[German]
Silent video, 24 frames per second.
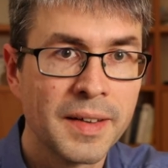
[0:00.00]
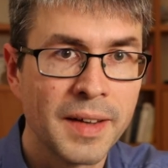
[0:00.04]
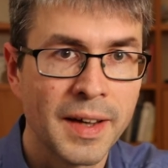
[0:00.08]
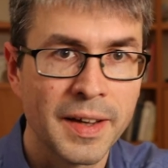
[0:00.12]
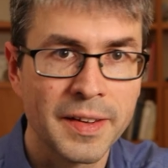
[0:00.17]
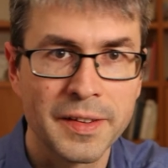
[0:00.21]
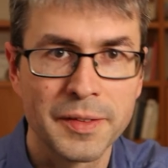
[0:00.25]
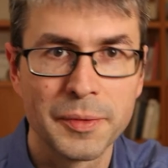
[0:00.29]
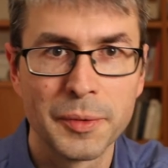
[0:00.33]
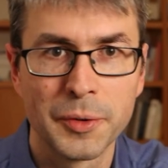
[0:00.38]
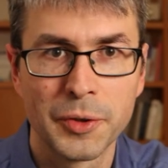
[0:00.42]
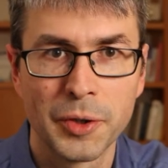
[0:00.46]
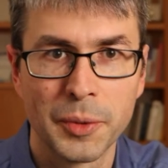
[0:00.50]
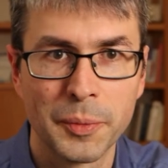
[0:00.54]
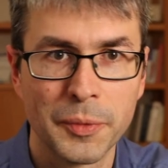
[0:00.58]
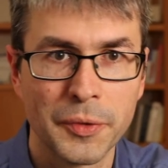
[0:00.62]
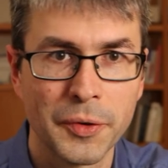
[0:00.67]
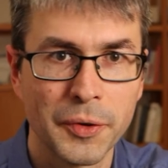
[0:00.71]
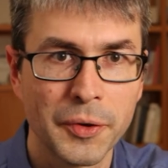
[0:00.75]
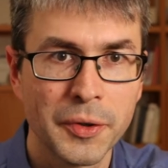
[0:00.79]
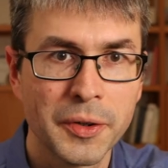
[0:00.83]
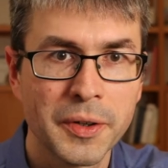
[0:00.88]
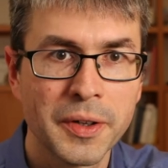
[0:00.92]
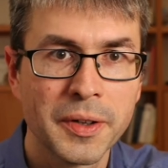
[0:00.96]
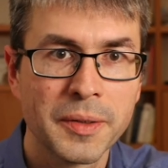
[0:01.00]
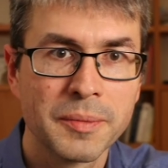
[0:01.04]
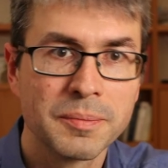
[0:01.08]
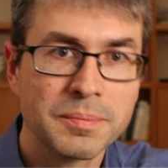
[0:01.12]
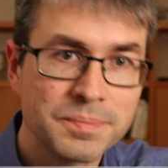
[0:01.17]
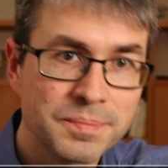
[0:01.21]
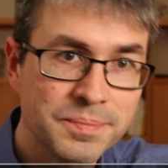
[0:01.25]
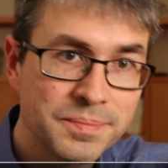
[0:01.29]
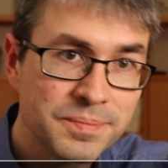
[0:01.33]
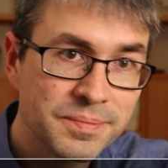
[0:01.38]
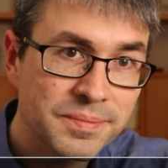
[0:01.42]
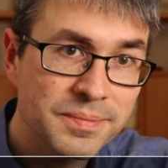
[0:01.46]
Herzlich willkommen zurück
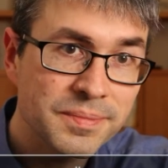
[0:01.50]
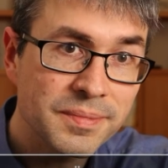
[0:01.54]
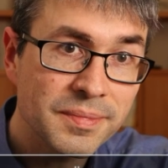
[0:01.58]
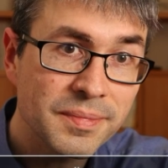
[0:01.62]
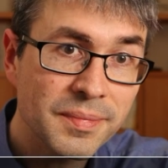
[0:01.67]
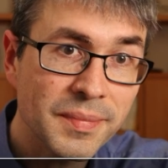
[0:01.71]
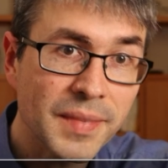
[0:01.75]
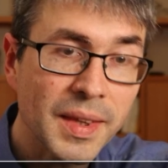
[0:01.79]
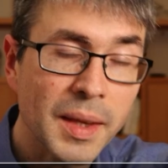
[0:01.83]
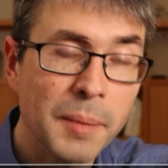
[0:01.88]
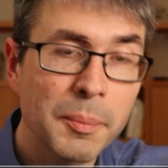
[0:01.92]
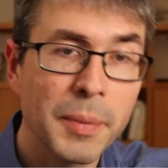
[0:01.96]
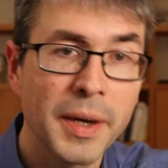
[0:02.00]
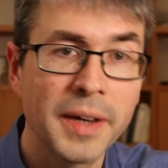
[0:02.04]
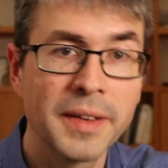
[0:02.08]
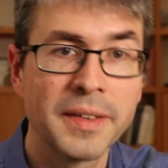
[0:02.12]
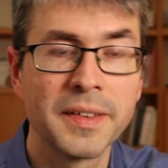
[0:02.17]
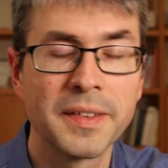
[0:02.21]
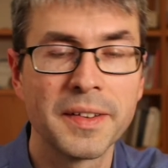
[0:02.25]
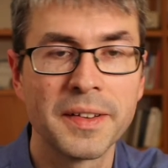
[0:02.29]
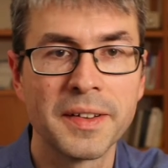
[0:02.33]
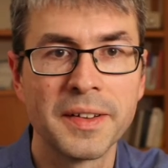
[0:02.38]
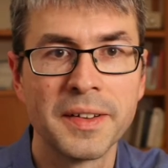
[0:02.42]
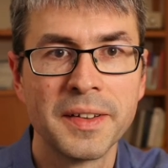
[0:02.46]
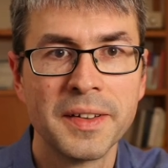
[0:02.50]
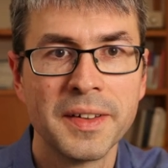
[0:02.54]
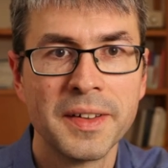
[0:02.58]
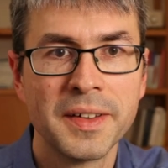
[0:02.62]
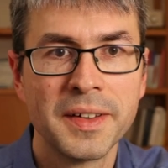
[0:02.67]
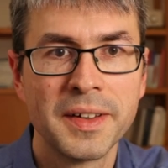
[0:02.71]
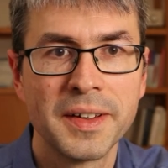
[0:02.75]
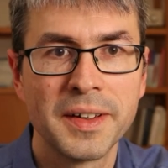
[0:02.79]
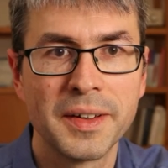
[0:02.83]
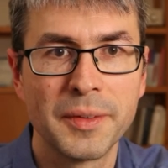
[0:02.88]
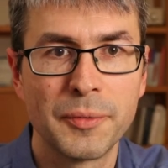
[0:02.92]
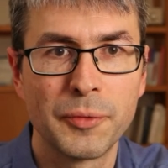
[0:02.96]
bei dieser
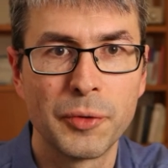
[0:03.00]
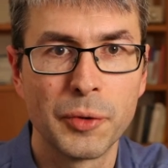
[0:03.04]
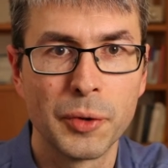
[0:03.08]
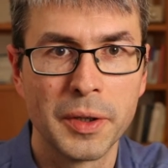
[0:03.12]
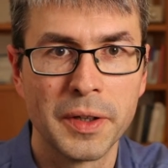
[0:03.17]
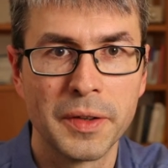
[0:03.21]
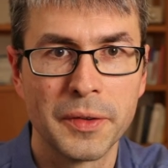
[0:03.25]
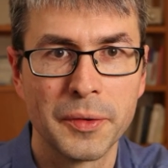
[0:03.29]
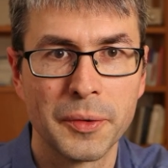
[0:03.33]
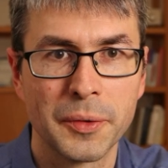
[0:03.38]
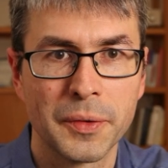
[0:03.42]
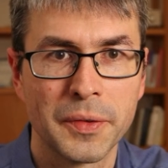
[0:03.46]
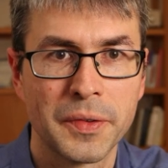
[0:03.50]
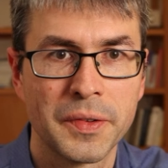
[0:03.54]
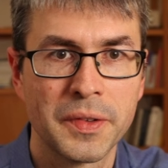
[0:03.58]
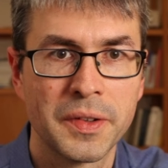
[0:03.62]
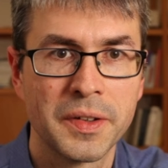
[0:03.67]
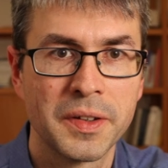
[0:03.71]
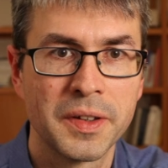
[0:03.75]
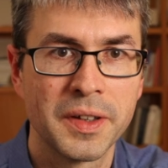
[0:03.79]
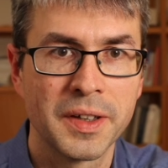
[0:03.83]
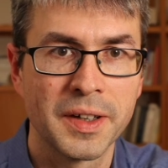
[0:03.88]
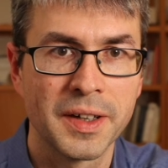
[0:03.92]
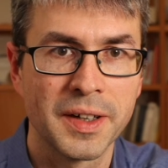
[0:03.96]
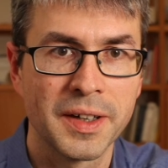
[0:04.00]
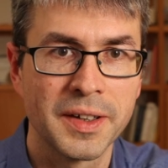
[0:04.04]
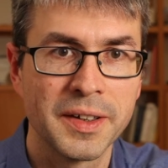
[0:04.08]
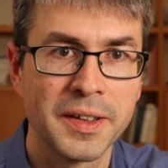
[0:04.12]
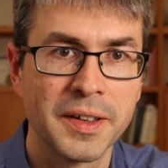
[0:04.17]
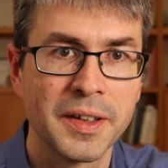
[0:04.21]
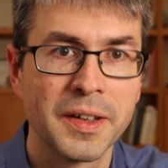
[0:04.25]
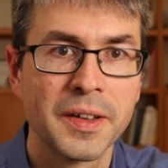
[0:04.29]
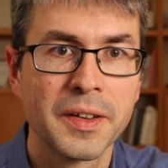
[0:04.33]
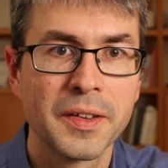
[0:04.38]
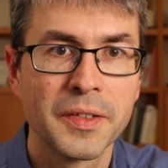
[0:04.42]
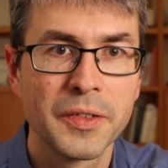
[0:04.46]

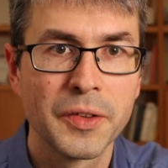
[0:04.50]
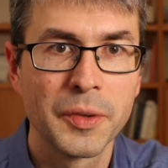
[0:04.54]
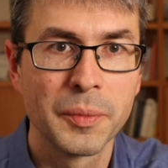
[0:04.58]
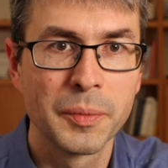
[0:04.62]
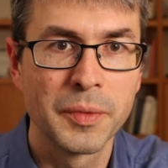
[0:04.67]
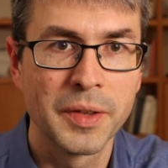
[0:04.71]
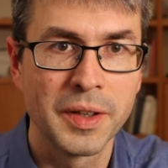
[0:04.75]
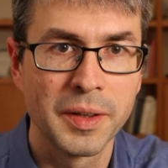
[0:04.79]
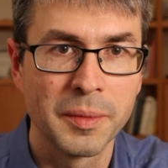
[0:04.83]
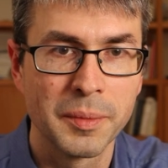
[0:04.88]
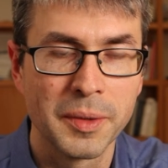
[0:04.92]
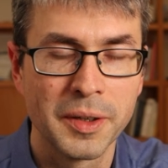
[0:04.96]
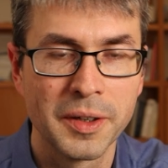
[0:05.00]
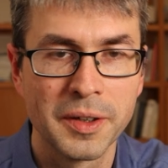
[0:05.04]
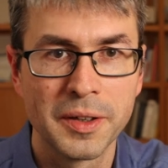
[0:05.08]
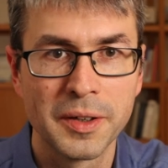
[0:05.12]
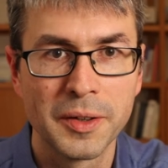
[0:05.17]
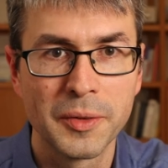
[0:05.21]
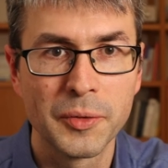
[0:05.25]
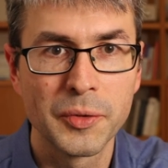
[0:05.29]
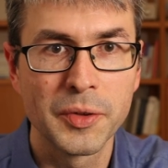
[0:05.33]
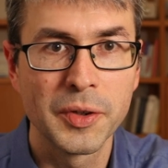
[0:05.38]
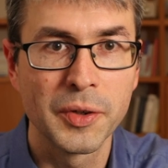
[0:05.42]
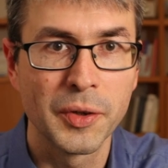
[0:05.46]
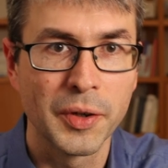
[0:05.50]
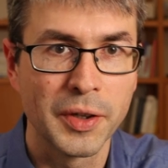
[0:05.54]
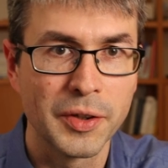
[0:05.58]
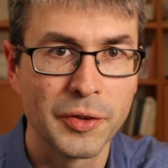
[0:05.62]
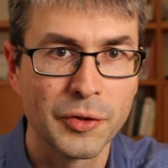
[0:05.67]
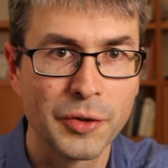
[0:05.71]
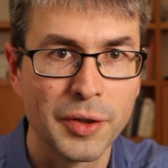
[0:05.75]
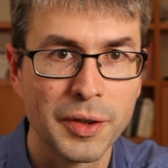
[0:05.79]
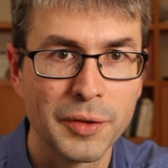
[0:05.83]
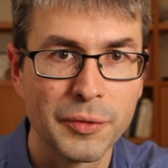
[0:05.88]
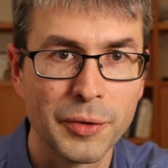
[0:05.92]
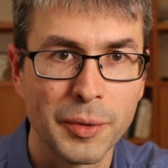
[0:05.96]
Vorlesungsreihe zum Thema äh,
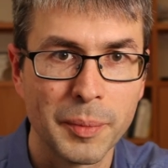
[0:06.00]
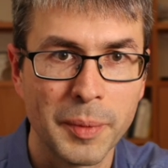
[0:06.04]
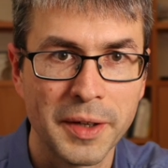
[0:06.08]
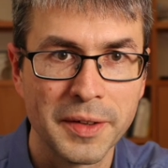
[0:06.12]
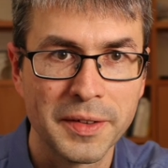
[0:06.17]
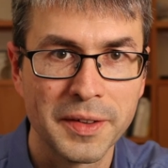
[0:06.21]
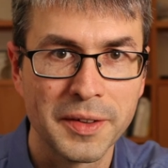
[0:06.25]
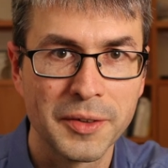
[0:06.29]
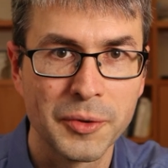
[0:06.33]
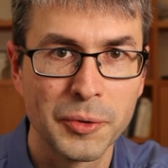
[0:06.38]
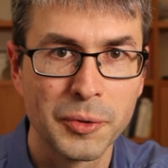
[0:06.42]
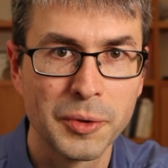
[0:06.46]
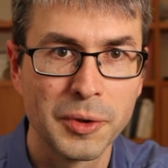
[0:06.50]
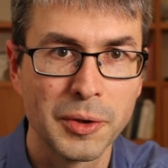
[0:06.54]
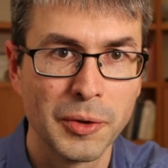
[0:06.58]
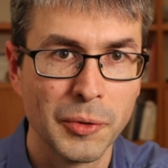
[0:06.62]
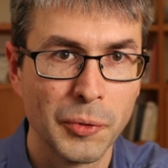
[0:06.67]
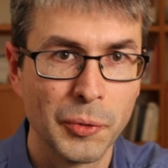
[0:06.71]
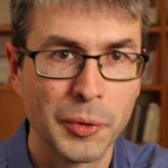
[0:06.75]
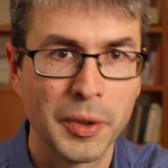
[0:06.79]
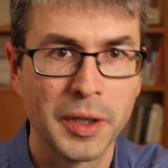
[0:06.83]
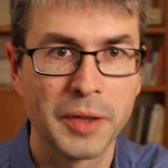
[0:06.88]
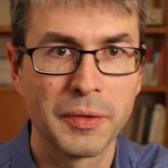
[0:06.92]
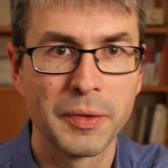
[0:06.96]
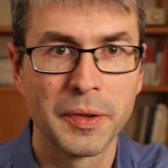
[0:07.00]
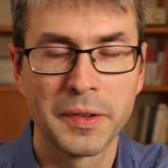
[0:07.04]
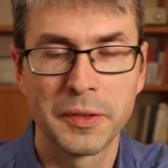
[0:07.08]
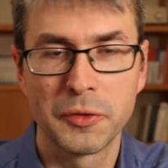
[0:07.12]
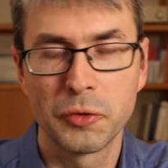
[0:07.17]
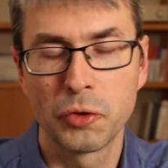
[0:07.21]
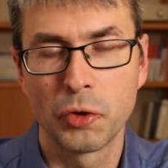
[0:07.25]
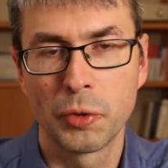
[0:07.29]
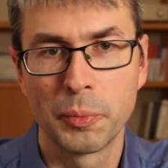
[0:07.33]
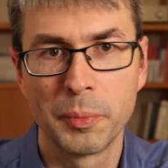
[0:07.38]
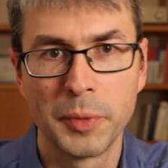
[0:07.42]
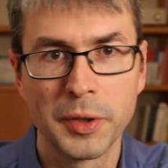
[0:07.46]
theoretische Informatik und Logik. Wir
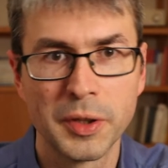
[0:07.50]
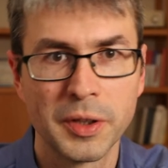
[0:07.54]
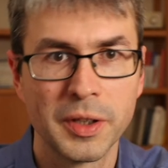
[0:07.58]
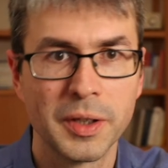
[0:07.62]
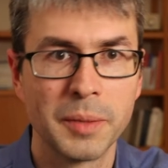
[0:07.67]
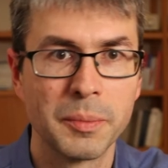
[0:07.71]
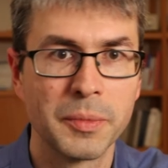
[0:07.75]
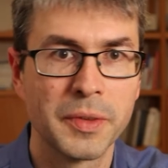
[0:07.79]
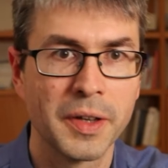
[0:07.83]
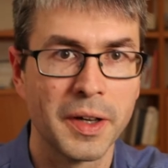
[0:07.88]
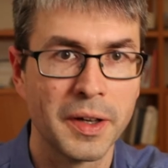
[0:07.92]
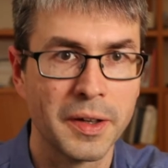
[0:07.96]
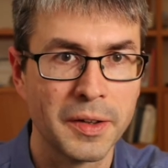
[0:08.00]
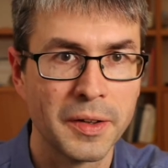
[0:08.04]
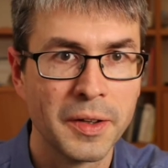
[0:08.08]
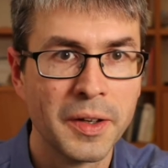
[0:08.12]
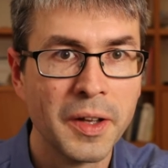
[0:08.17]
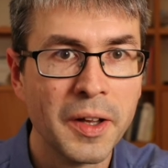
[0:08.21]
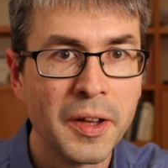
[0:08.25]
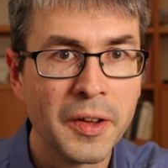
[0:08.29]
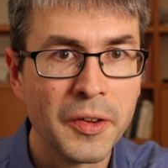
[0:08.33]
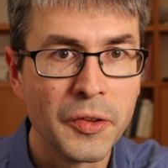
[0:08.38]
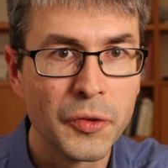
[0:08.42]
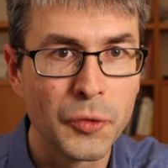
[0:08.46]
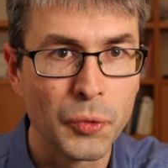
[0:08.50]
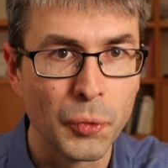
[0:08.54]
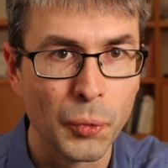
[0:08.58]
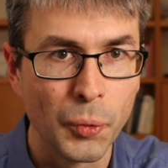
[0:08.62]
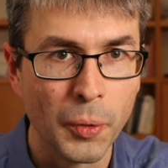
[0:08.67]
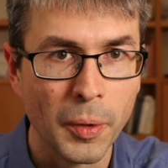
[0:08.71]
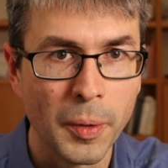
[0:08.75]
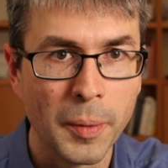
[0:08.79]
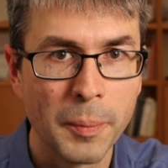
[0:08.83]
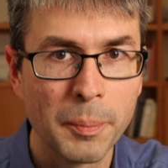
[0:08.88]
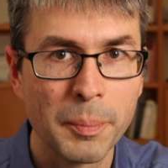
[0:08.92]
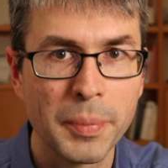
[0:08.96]
sind noch mitten im Teil
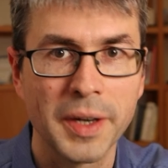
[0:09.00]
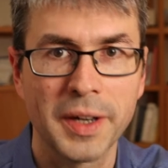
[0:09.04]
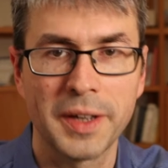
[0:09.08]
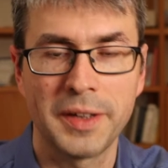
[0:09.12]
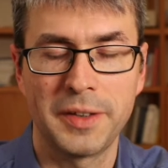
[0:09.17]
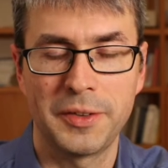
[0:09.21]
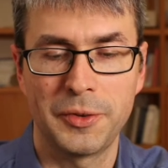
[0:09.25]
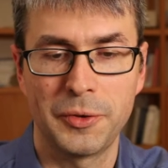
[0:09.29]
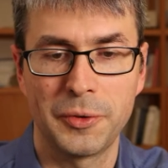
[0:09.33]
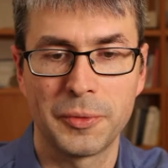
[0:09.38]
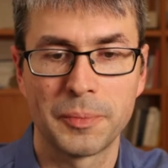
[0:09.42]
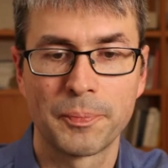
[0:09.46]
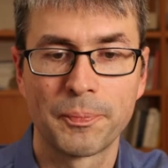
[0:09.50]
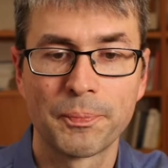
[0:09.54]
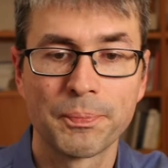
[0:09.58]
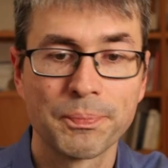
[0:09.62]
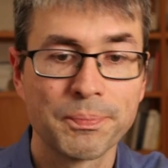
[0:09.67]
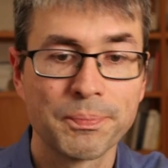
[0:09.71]
zu Berechnung.